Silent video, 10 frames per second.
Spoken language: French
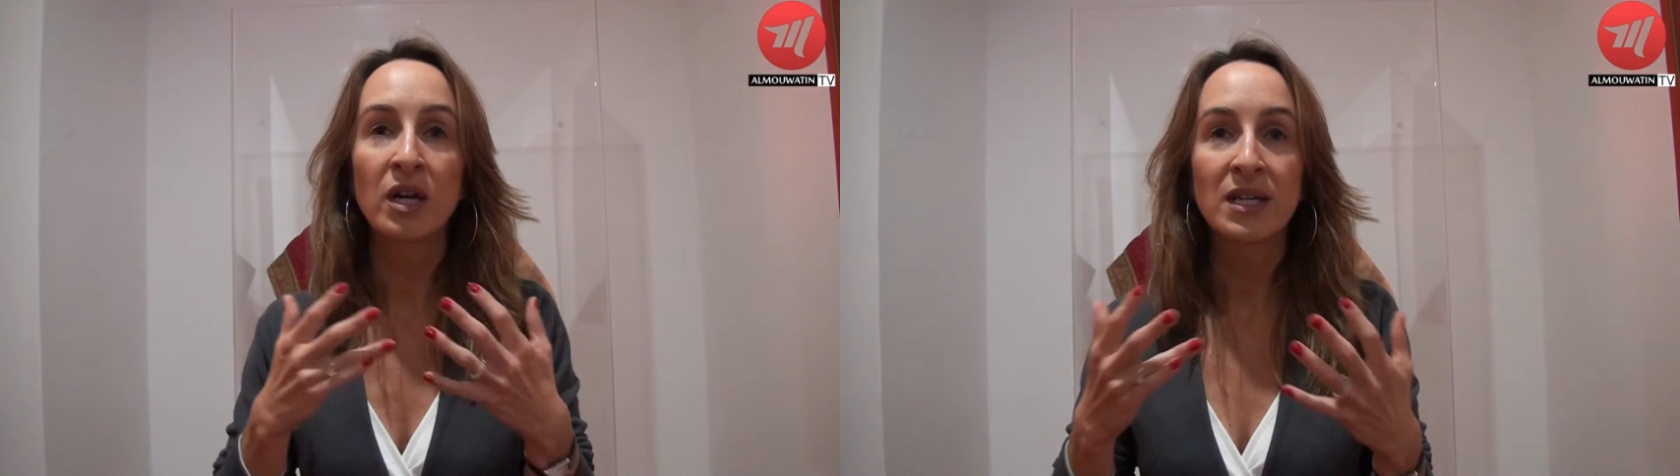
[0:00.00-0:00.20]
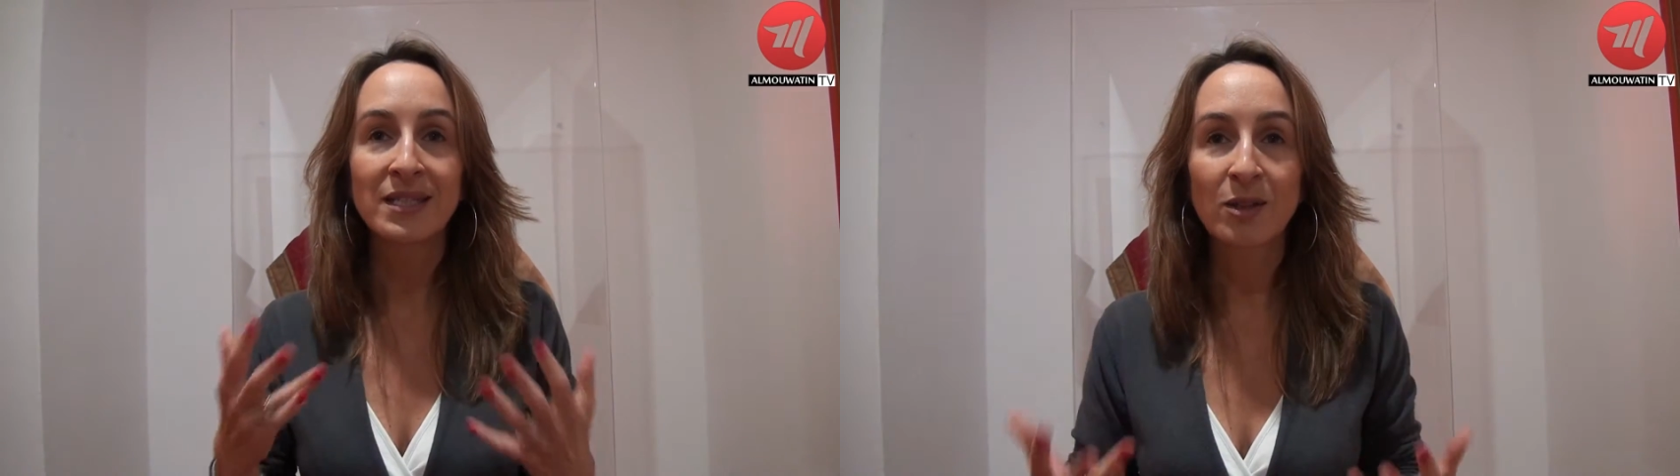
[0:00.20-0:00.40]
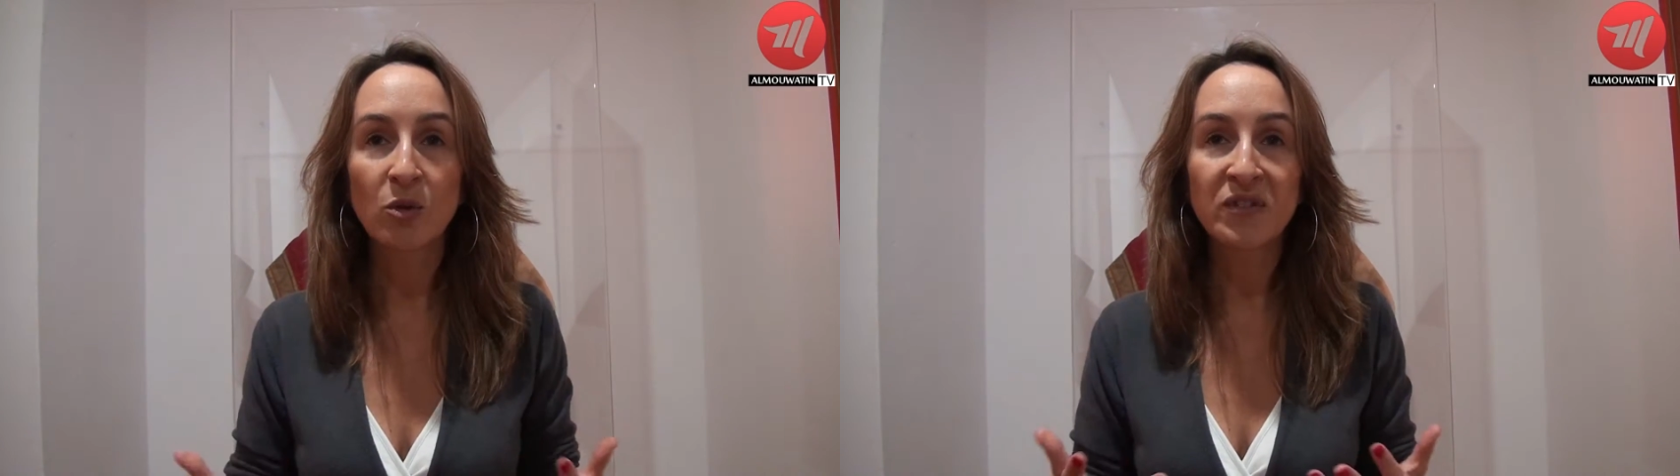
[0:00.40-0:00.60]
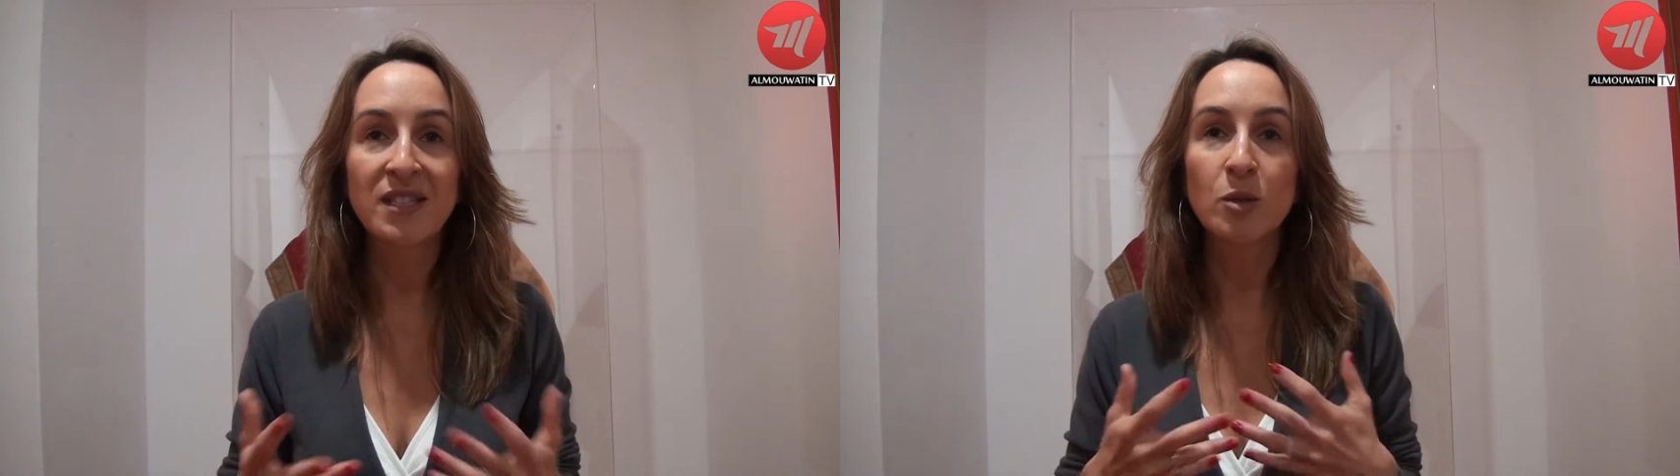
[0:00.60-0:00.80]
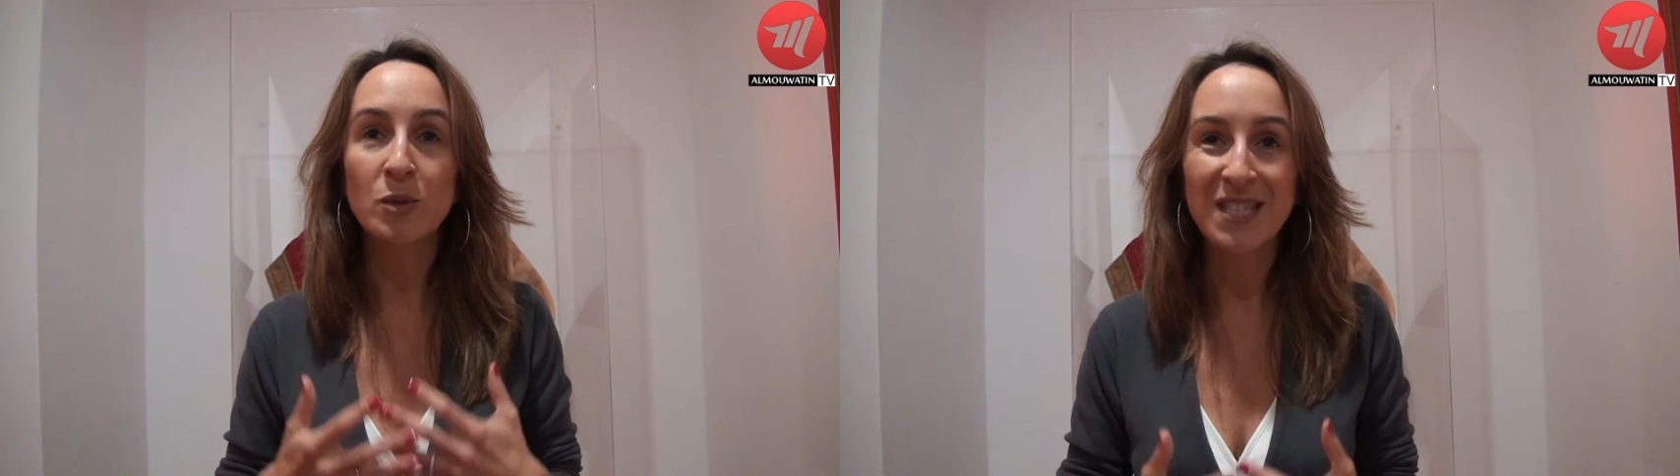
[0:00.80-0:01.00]
ses
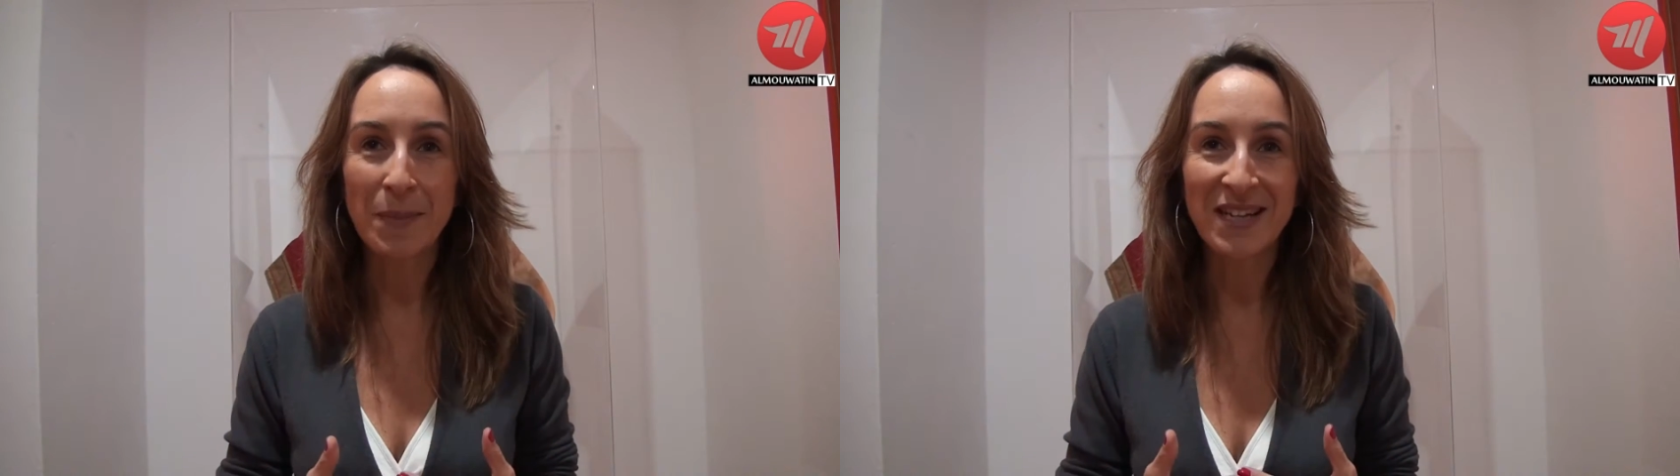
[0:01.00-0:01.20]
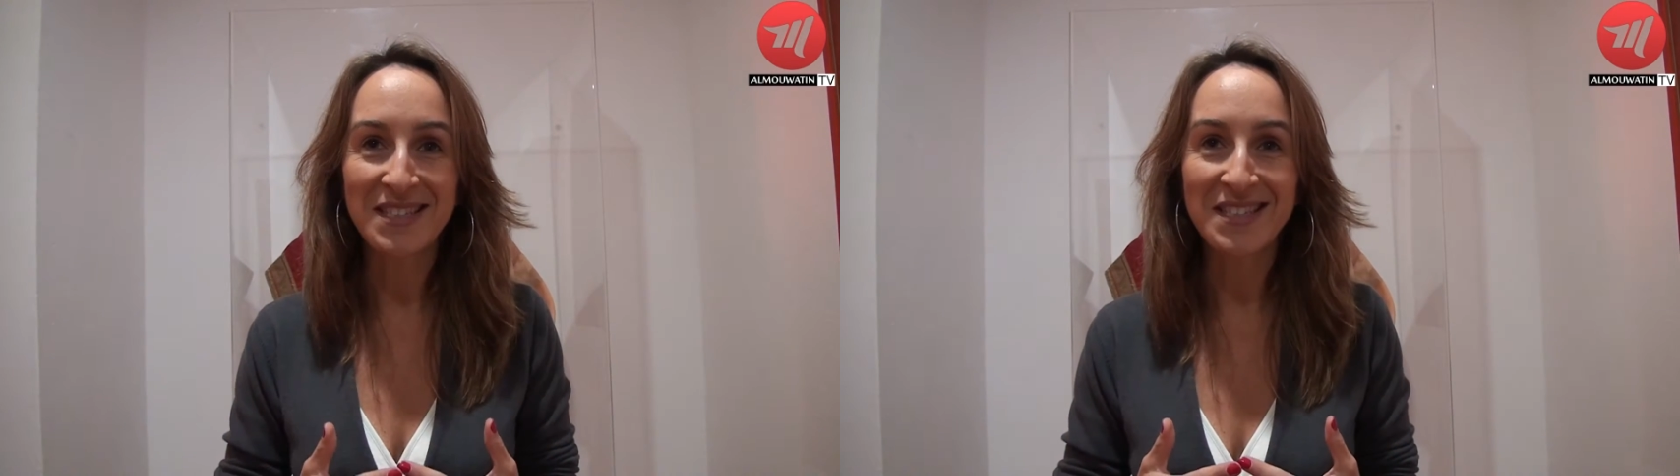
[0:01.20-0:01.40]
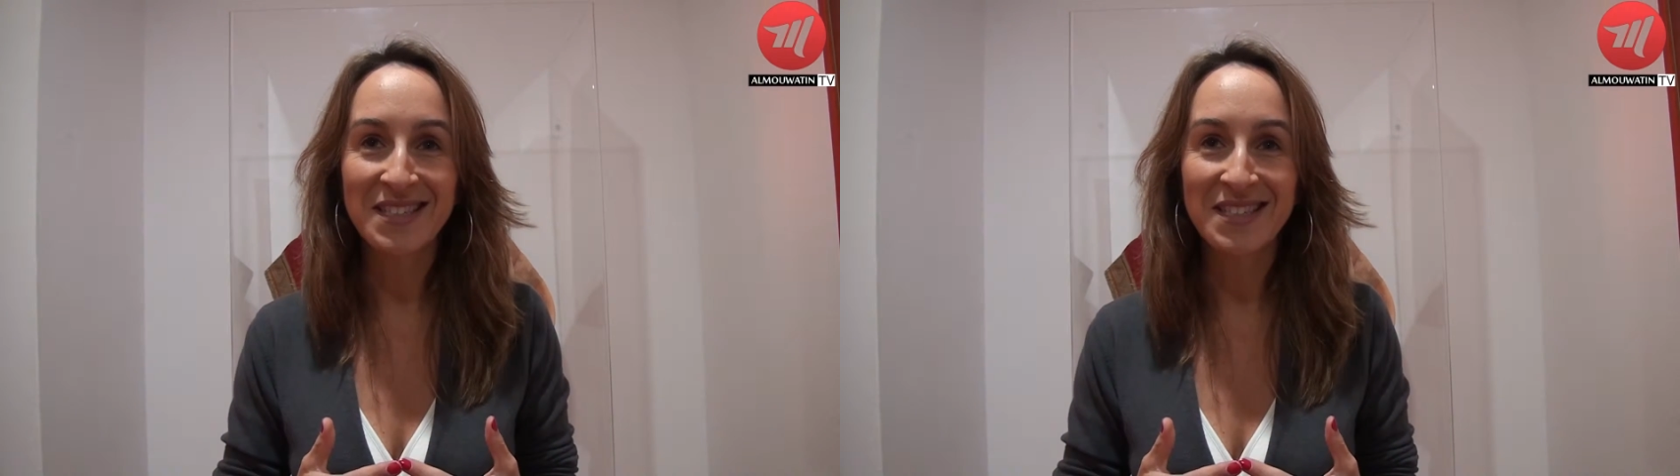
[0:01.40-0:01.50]
convictions, ses pratiques,